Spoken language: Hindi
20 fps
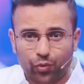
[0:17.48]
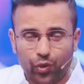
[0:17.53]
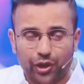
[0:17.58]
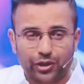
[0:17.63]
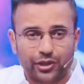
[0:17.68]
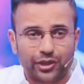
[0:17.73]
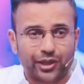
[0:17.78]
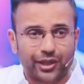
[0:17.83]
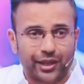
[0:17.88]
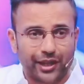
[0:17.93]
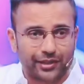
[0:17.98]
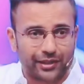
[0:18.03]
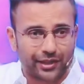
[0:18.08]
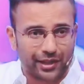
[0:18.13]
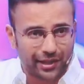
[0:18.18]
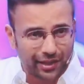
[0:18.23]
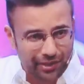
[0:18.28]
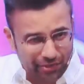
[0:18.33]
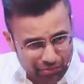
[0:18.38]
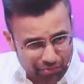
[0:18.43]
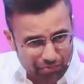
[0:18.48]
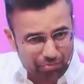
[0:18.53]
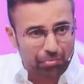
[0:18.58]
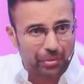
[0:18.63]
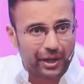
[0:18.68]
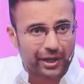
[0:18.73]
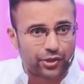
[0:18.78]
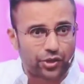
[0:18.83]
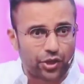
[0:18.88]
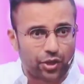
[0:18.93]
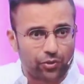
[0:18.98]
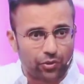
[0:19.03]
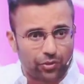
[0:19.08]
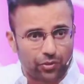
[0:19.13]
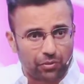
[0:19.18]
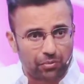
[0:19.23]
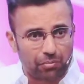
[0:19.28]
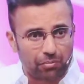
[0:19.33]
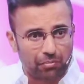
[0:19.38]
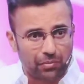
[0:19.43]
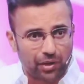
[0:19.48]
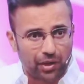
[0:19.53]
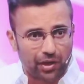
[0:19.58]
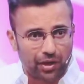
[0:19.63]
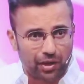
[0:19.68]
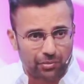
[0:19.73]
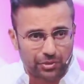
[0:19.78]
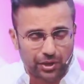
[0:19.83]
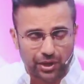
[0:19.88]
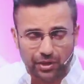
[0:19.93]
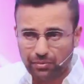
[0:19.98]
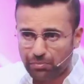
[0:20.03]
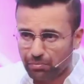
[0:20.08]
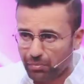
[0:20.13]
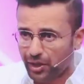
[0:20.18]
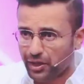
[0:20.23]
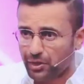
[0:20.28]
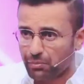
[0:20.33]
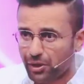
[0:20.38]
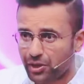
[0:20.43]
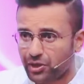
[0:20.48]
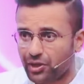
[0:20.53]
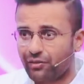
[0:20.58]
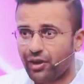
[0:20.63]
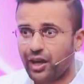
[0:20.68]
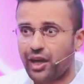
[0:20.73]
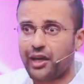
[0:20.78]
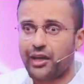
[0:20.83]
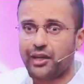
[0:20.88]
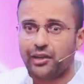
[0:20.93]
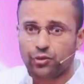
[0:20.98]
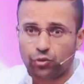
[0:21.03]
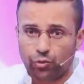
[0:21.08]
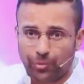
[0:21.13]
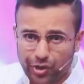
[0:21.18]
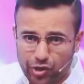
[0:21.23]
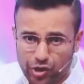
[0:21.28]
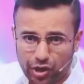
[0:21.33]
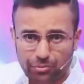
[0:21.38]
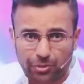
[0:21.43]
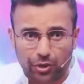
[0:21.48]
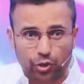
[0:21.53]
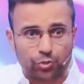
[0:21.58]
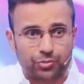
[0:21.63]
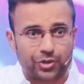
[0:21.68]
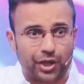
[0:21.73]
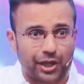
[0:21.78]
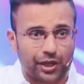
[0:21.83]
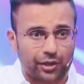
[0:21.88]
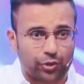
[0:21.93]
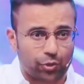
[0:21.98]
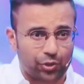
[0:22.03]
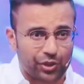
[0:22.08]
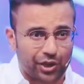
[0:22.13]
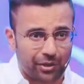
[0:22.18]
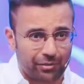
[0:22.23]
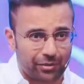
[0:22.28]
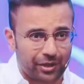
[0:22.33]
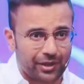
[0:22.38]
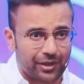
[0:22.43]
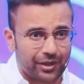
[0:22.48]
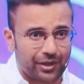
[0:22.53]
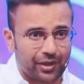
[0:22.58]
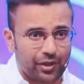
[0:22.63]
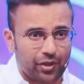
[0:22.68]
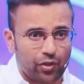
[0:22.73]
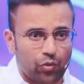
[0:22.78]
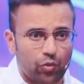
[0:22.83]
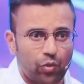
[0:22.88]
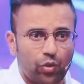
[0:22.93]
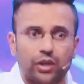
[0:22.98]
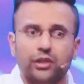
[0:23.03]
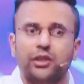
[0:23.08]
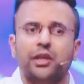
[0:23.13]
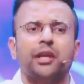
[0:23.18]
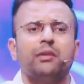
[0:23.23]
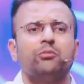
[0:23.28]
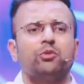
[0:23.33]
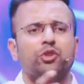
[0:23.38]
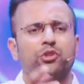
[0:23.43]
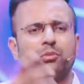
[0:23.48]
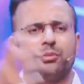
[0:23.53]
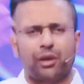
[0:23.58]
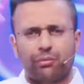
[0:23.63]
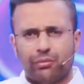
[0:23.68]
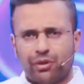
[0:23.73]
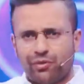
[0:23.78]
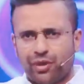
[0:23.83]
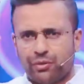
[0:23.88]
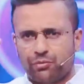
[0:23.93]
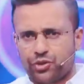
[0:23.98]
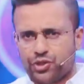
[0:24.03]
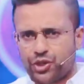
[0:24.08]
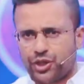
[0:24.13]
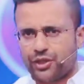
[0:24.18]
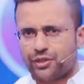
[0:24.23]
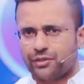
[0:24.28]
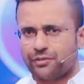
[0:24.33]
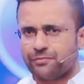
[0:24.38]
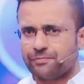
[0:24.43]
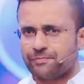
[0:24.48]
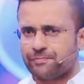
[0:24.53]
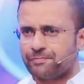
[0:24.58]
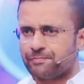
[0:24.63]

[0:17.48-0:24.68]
वो आती है कहती है कि बैठ जाओ अब ये पानी भरने वाला है तुम्हारी छत भी डूब जाएगी थोड़ी देर में वो कहता है नहीं मुझे तो मेरा भगवान बचाएगा